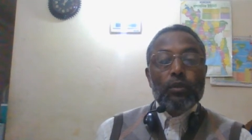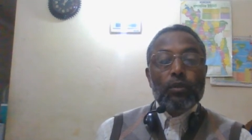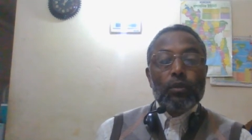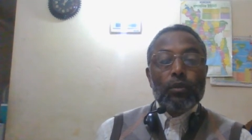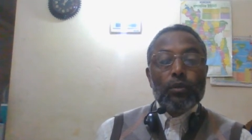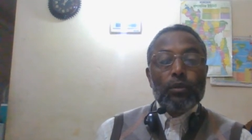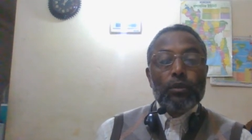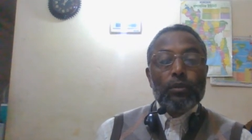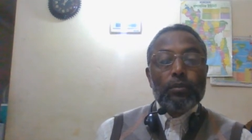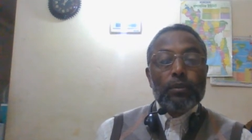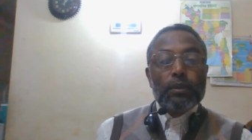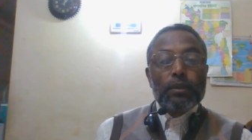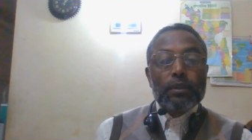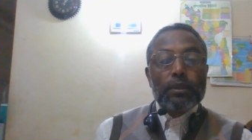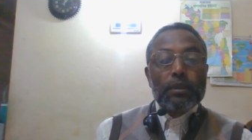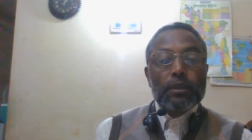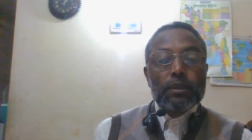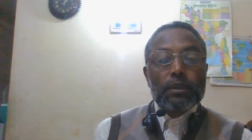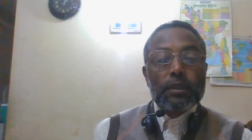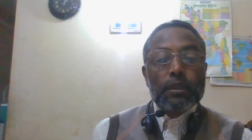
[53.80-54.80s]
লোদি
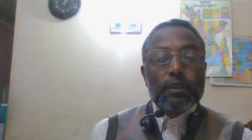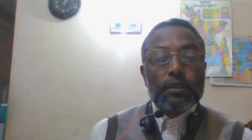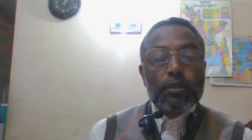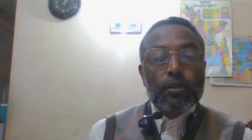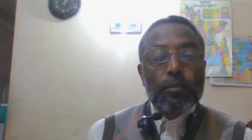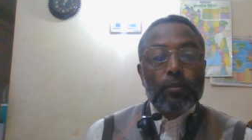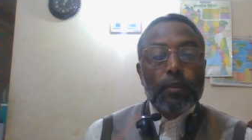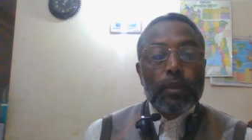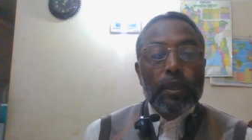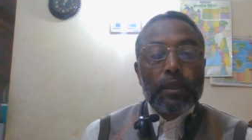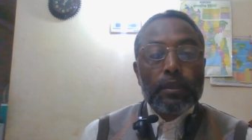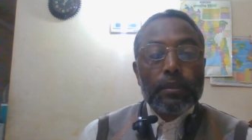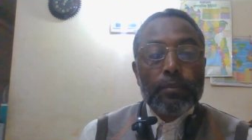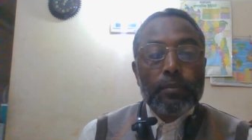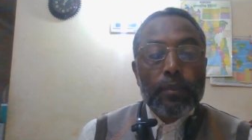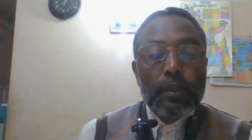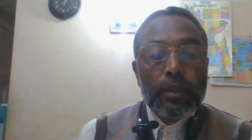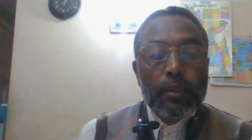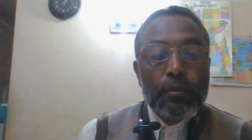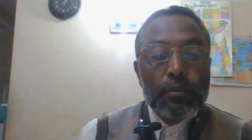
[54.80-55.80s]
বংশের শেষ সম্রাট
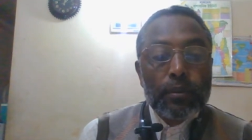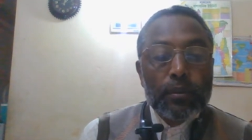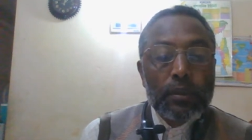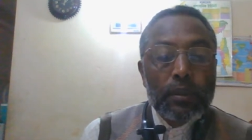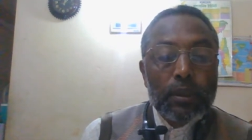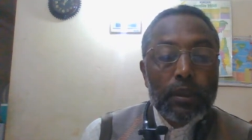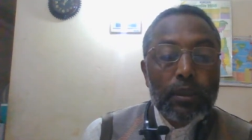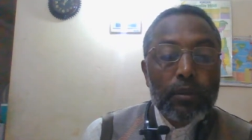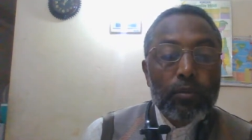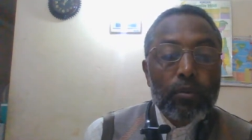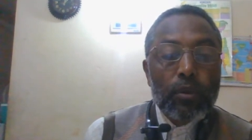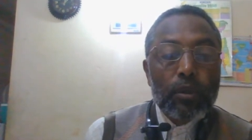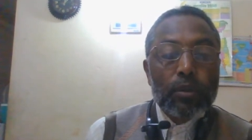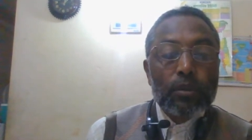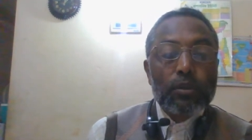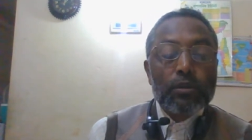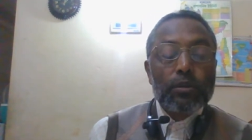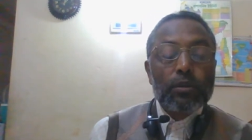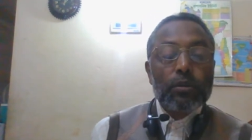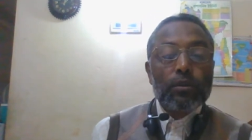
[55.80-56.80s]
ইব্রাহিম লোদিকে
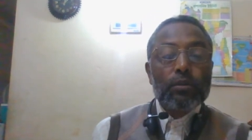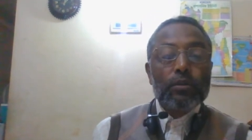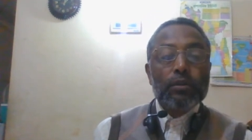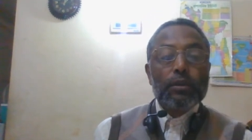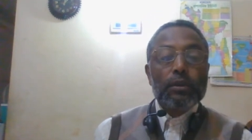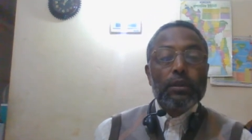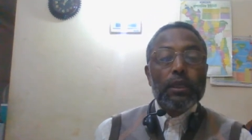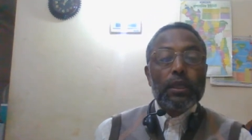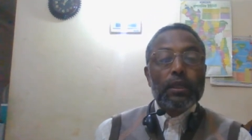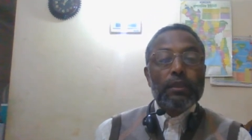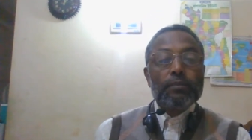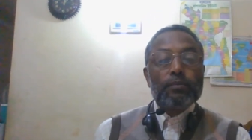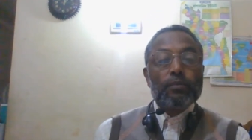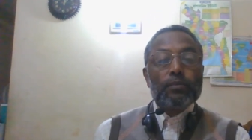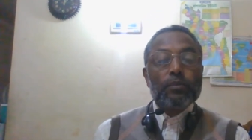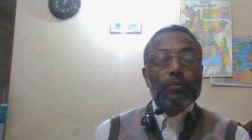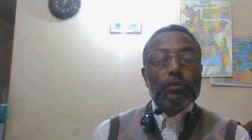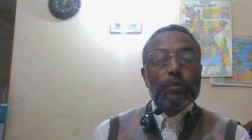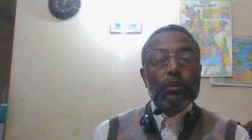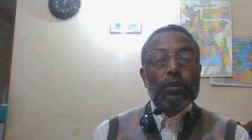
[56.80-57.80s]
পরাজিত করিয়া
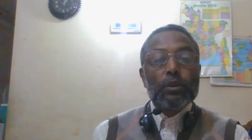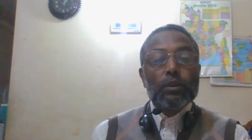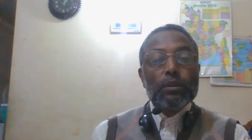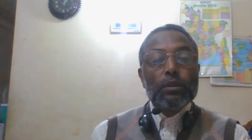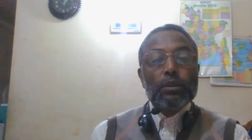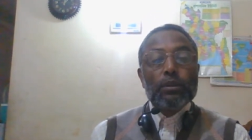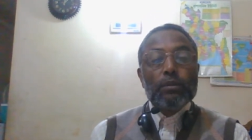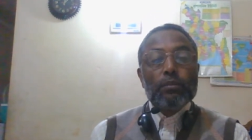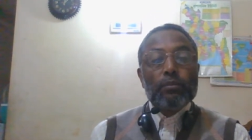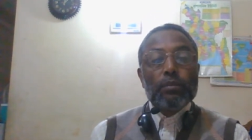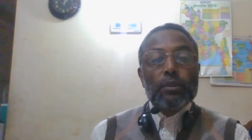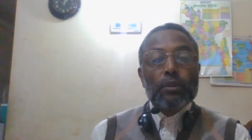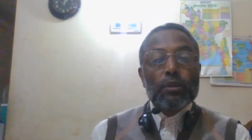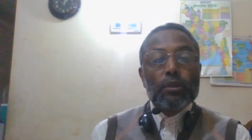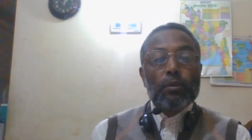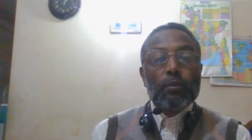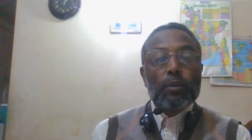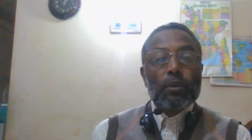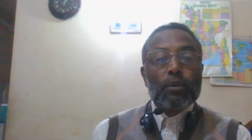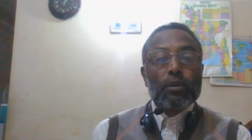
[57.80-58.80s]

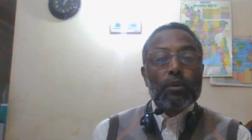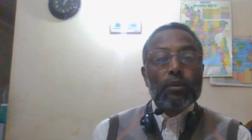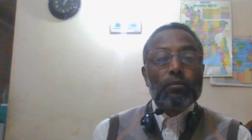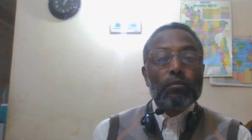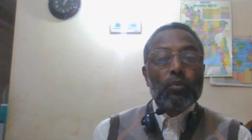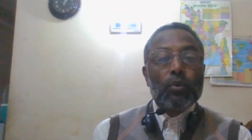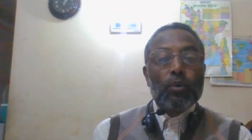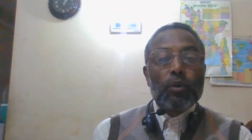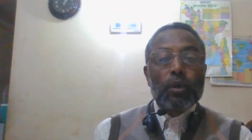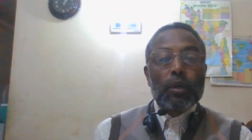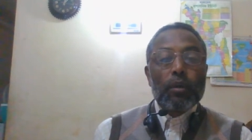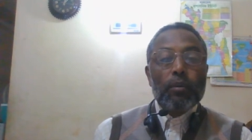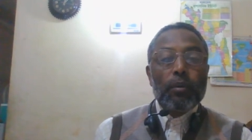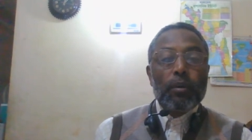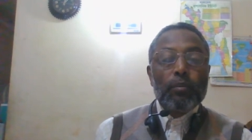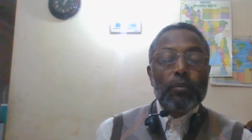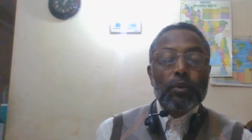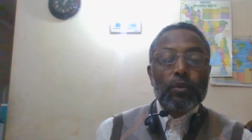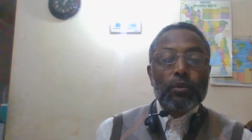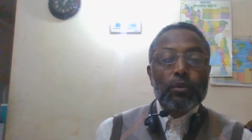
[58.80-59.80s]
সমরখান বোখারা বা
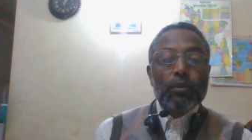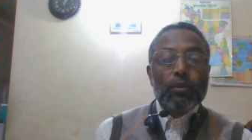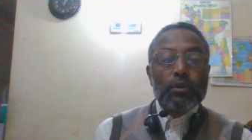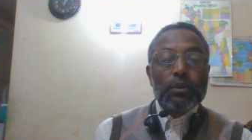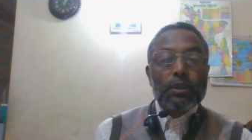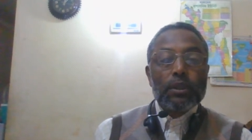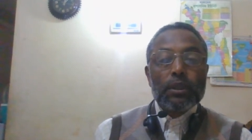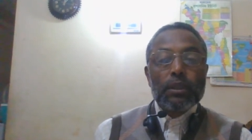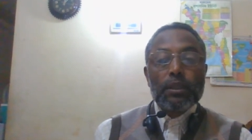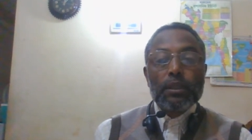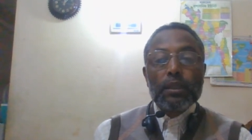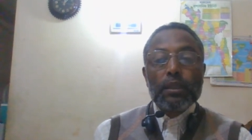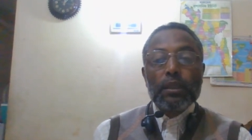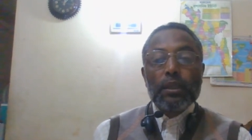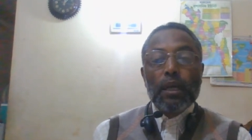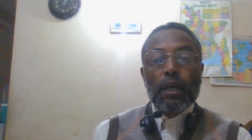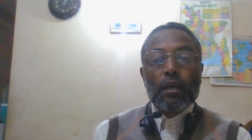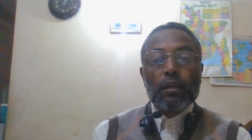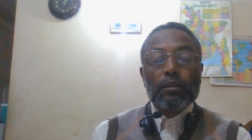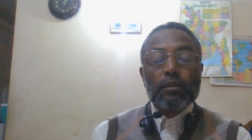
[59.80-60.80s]
মধ্য এশিয়া থেকে
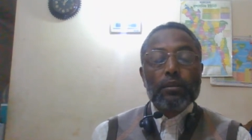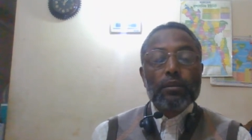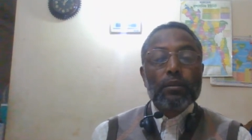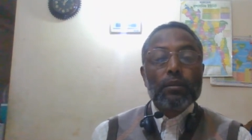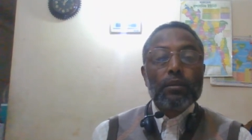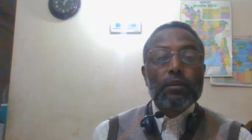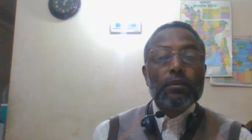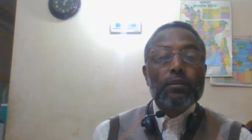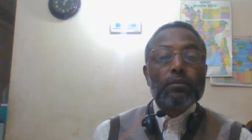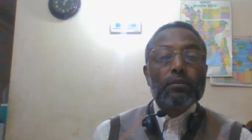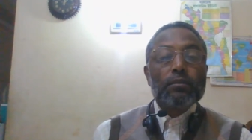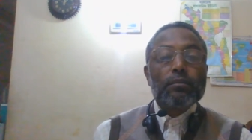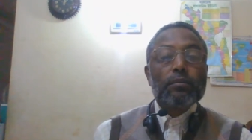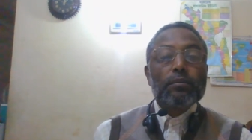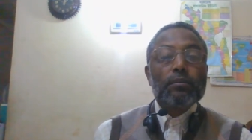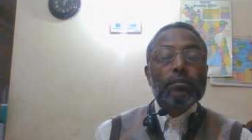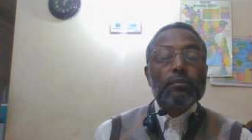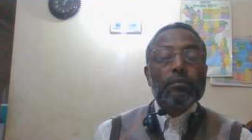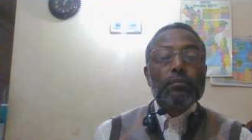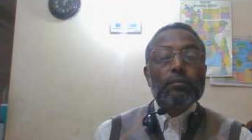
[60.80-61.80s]
আগত
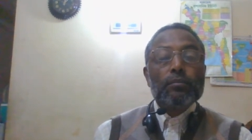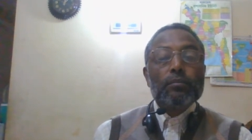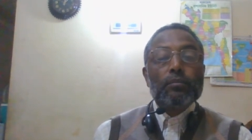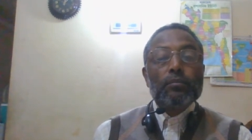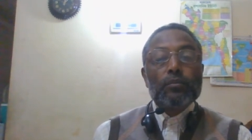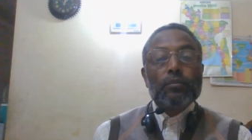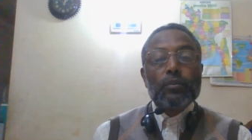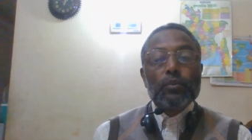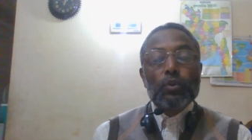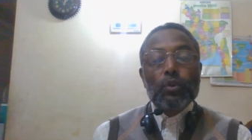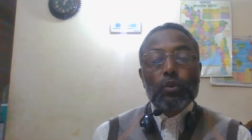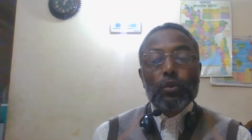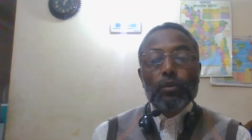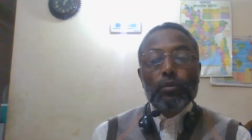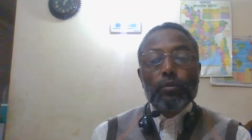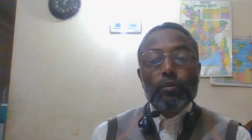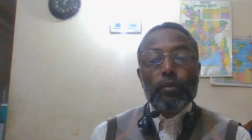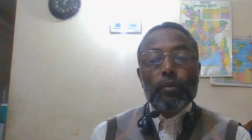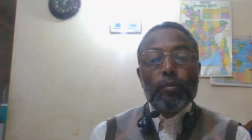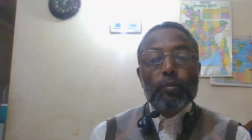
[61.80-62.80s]

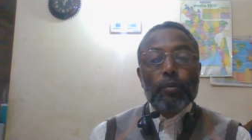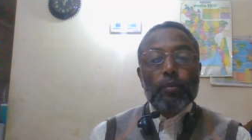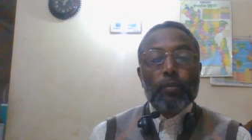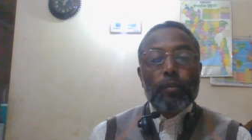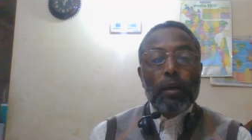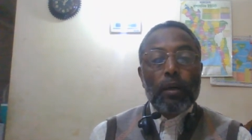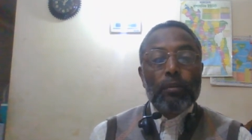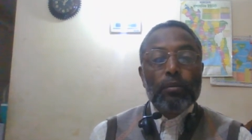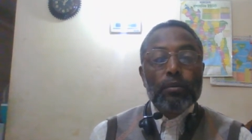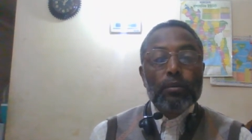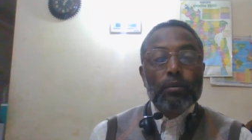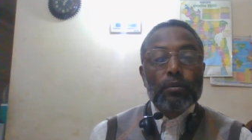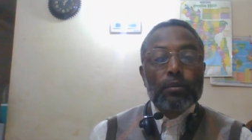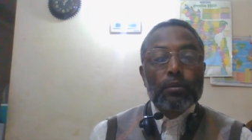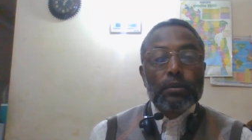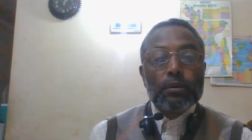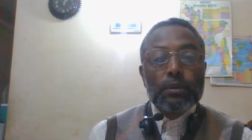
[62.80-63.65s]
জরিদ্র মোহাম্মদ বাবুর